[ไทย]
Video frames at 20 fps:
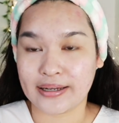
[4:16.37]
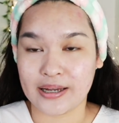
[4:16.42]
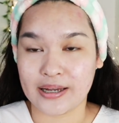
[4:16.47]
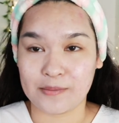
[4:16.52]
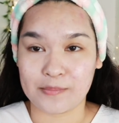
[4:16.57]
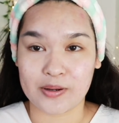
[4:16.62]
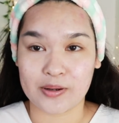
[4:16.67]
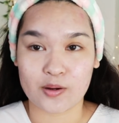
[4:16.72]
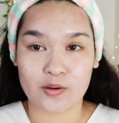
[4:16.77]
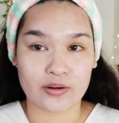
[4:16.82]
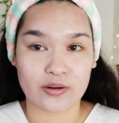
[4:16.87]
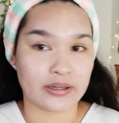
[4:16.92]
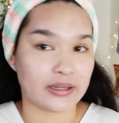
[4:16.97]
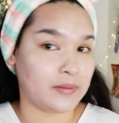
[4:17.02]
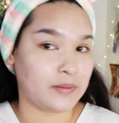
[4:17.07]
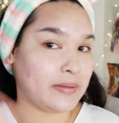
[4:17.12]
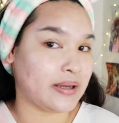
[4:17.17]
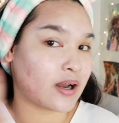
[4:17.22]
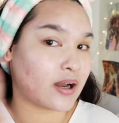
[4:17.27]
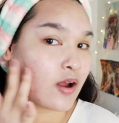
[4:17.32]
ขิงเป็นคน
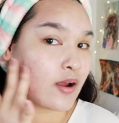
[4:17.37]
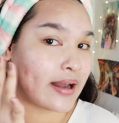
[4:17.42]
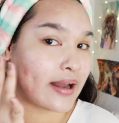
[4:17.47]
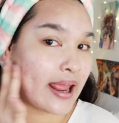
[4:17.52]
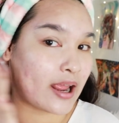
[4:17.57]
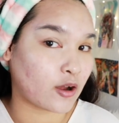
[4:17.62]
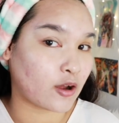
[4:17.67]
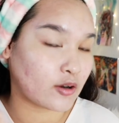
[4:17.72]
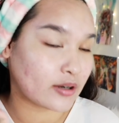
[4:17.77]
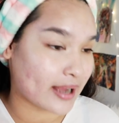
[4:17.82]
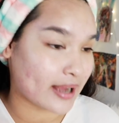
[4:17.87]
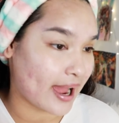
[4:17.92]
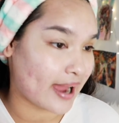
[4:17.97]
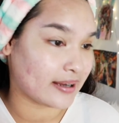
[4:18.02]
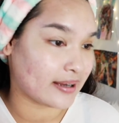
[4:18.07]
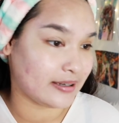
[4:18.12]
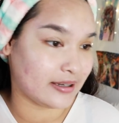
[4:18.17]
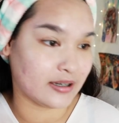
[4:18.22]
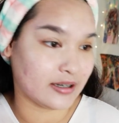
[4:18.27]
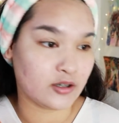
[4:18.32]
ที่มีรอยแดงค่อนข้า
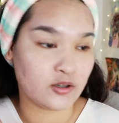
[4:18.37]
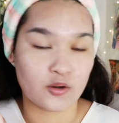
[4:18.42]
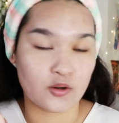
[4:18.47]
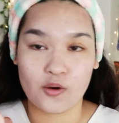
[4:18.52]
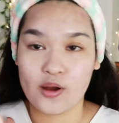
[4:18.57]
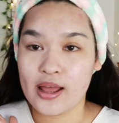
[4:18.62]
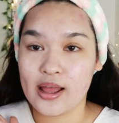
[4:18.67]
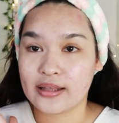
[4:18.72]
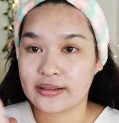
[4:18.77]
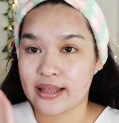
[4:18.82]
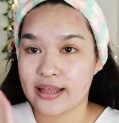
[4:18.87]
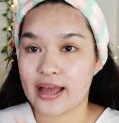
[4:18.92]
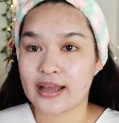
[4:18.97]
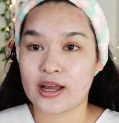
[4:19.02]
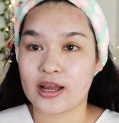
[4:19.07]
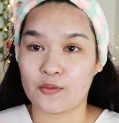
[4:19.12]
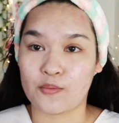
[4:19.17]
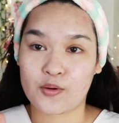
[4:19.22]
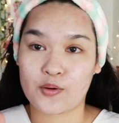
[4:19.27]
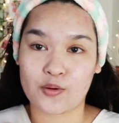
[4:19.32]
งเยอะเนาะถ้า
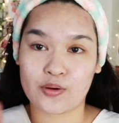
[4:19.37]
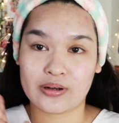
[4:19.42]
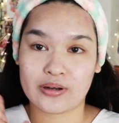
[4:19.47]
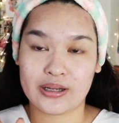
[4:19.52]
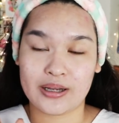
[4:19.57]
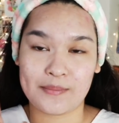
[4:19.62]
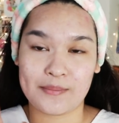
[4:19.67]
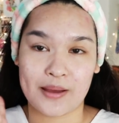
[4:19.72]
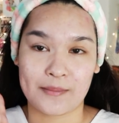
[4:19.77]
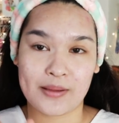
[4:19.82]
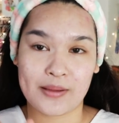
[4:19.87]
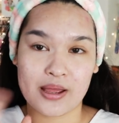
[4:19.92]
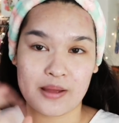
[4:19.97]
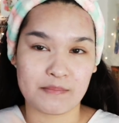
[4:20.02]
เกิดว่าคนที่แบบ